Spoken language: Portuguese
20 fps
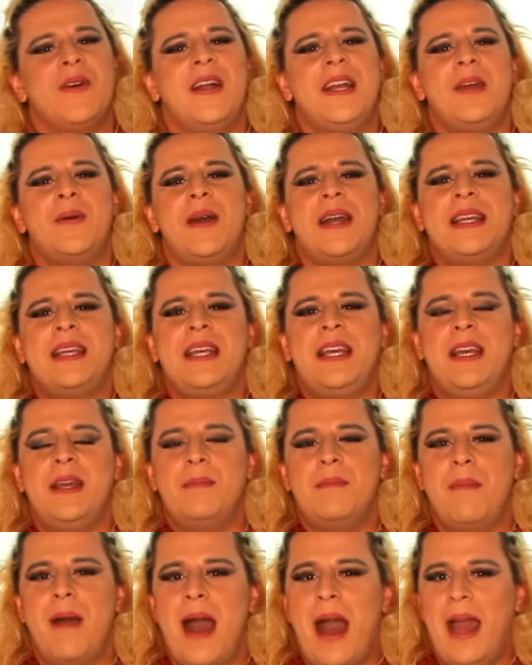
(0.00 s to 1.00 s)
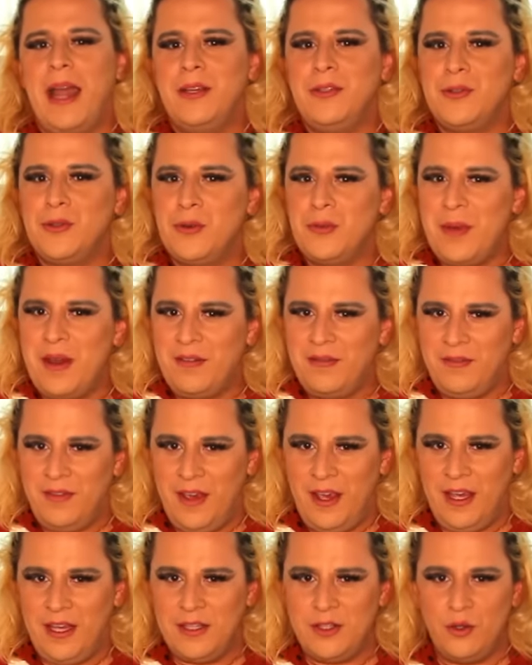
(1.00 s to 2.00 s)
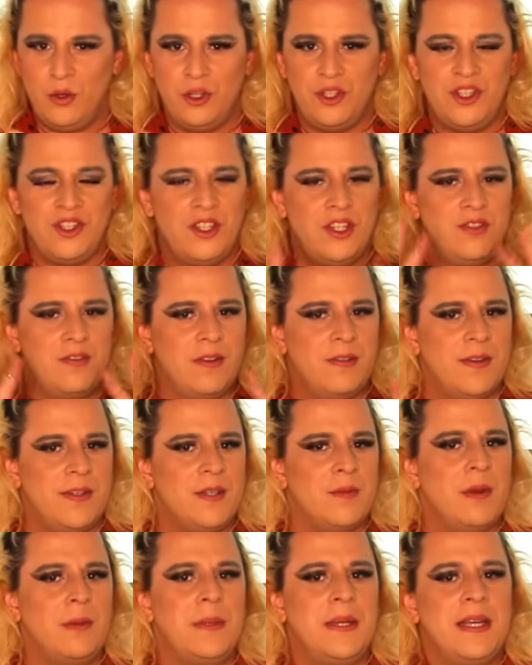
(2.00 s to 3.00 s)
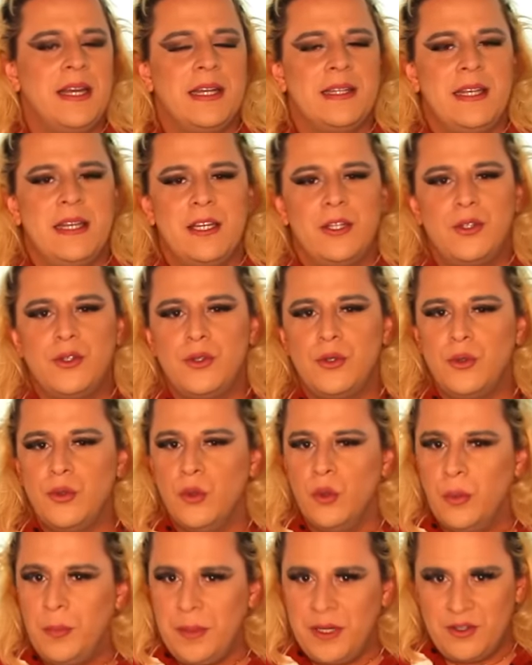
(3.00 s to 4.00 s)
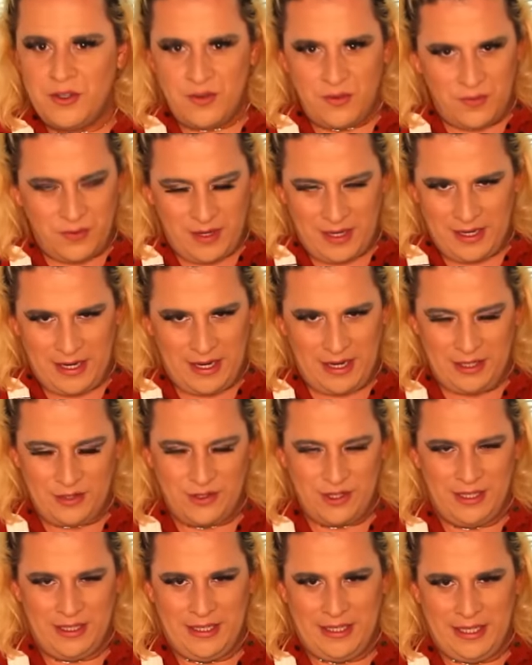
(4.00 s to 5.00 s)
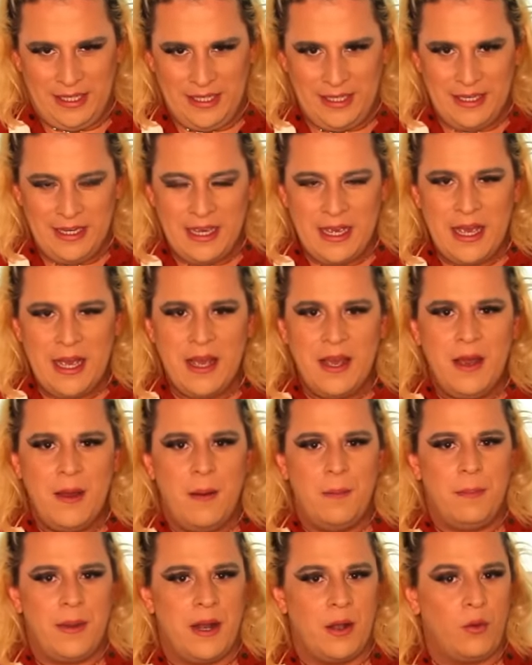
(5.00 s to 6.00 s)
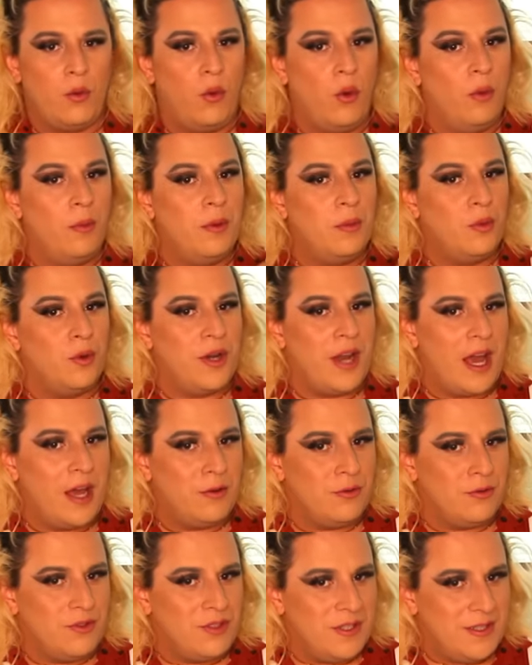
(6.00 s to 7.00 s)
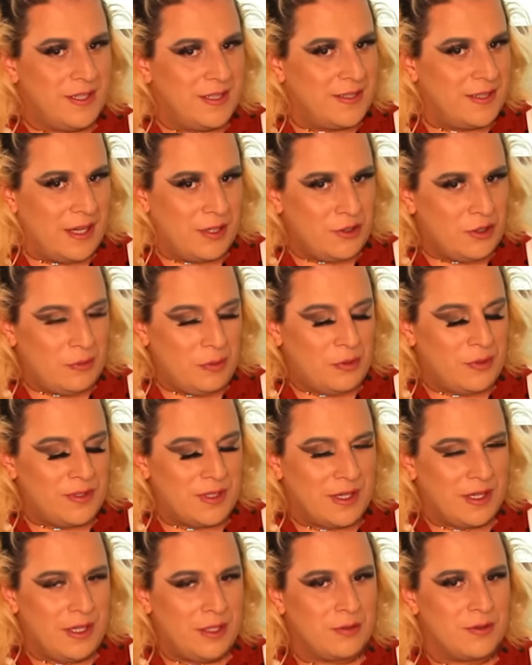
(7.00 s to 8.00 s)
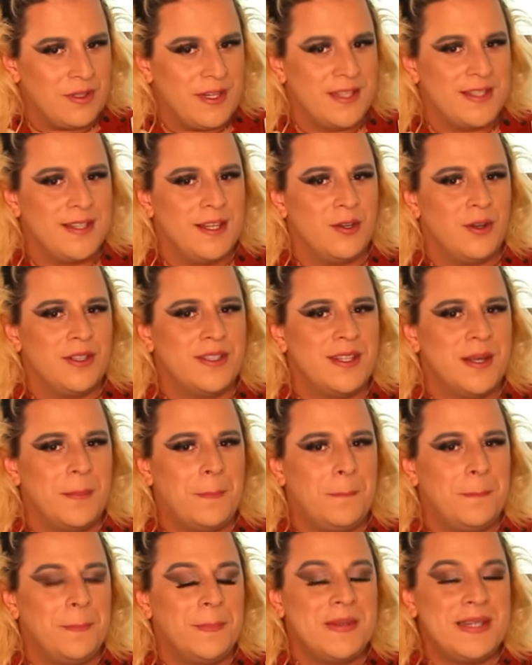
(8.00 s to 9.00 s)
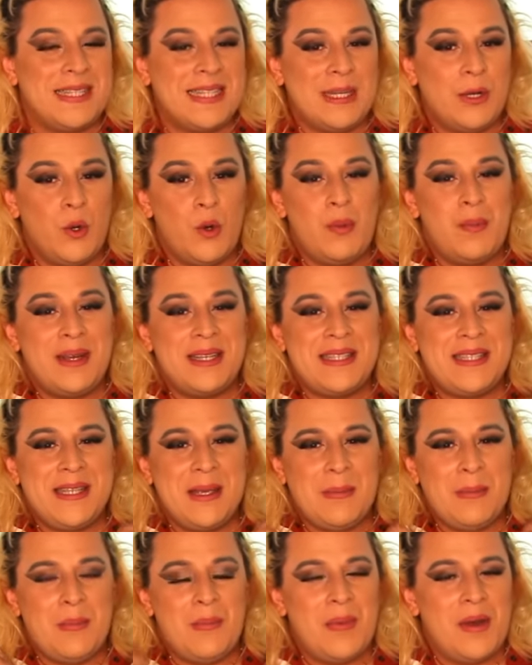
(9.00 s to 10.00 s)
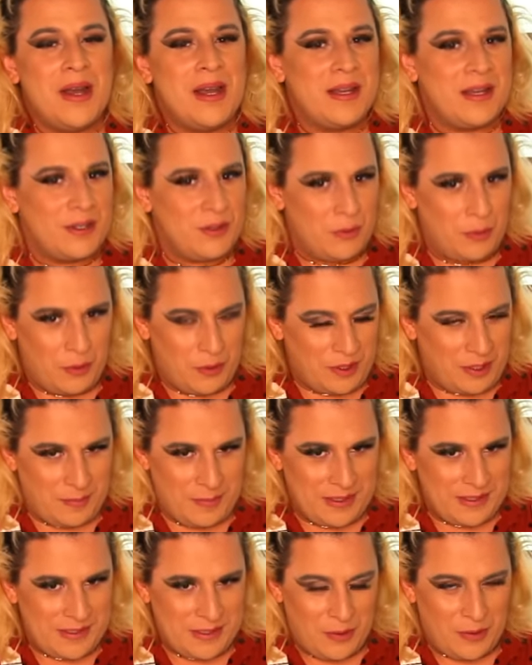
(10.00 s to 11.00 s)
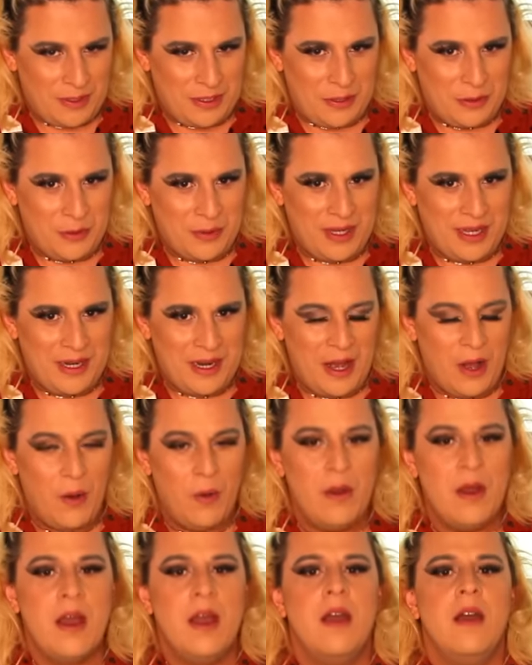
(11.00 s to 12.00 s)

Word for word: Olha eu aqui mais uma vez e hoje a gente vai fazer uma brincadeira super diferente aqui para comemorar os 17 mil inscritos nessa nossa uma semana de programação aqui no canal.